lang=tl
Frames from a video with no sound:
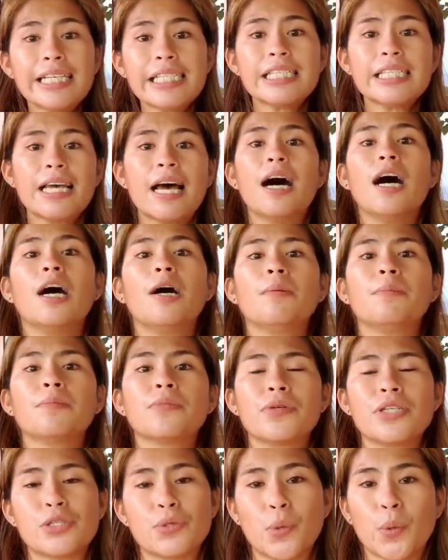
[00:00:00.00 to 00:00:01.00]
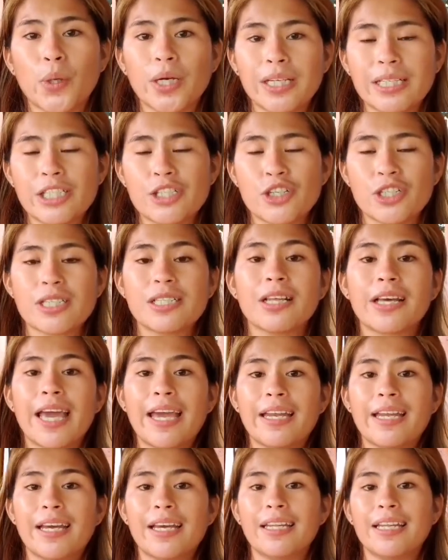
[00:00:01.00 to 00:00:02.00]
This um, resort is just
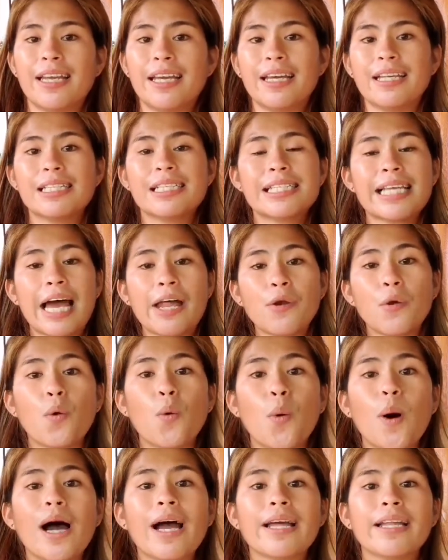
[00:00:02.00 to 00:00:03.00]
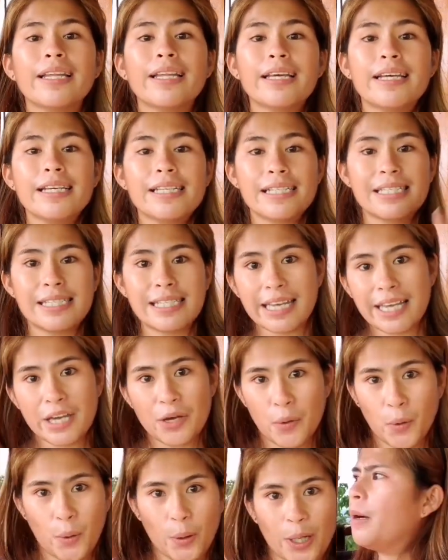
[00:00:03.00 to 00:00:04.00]
located in San Juan,
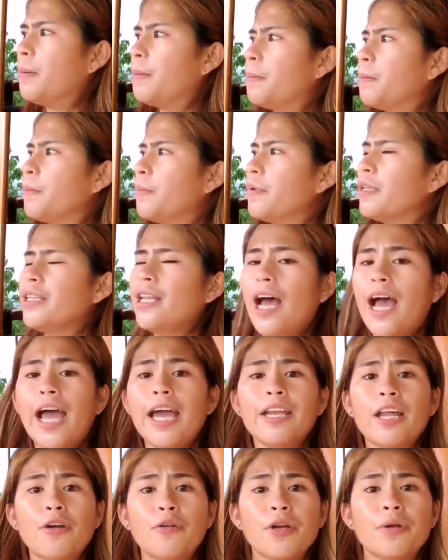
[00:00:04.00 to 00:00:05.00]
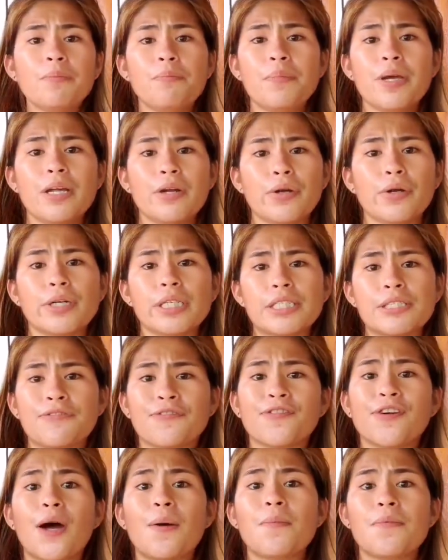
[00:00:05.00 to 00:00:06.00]
Siquijom, 900 meters
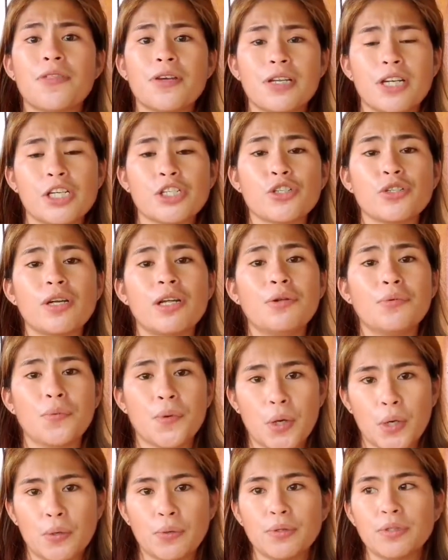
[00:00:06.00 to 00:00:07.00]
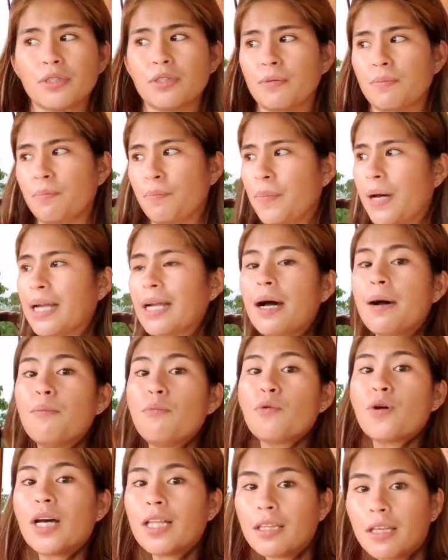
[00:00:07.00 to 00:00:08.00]
from the National Road para
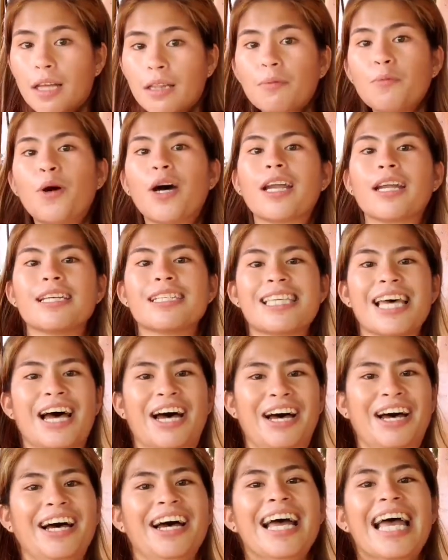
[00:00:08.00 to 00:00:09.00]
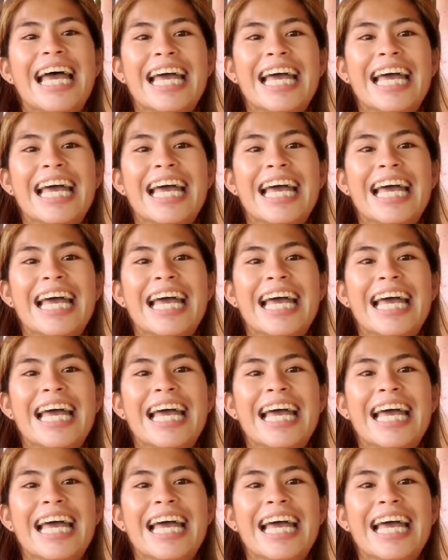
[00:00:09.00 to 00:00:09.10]
mukatkat mo sa